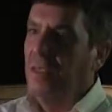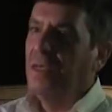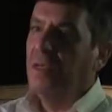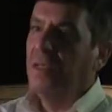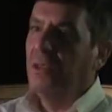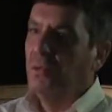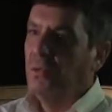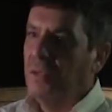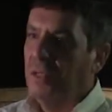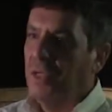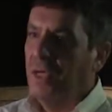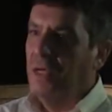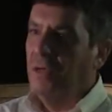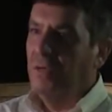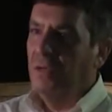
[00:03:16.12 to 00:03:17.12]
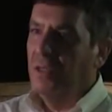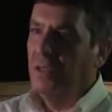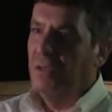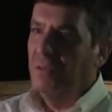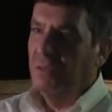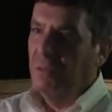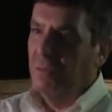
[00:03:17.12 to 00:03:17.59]
их это устраивает,
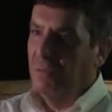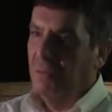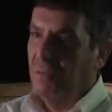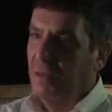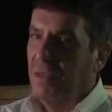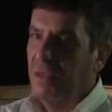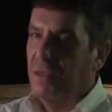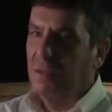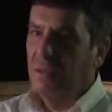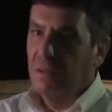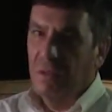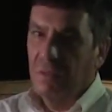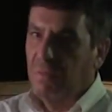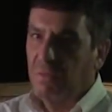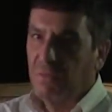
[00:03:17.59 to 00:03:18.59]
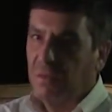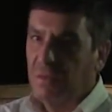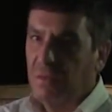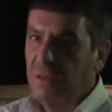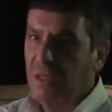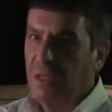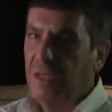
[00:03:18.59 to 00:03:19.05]
да, там, они там, вот,
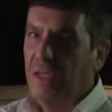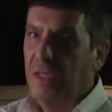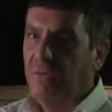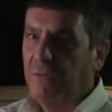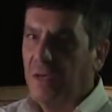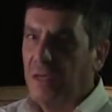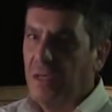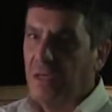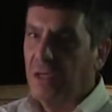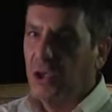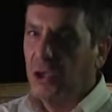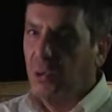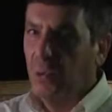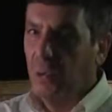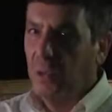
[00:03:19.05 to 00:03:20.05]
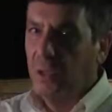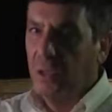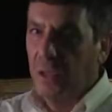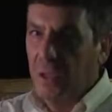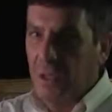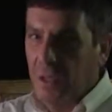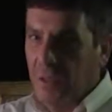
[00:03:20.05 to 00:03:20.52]
ходили в какие-то школы,
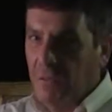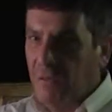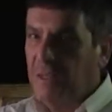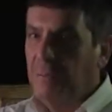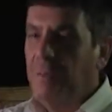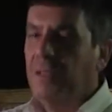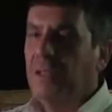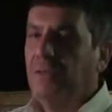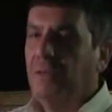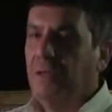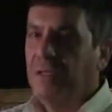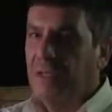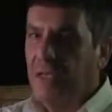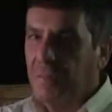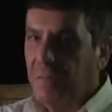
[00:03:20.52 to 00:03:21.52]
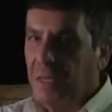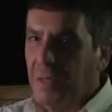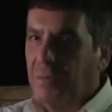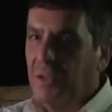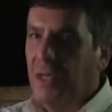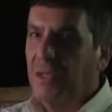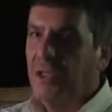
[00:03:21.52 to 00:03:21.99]
воспитывались с кем-то,
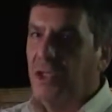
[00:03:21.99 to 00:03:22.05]
общались,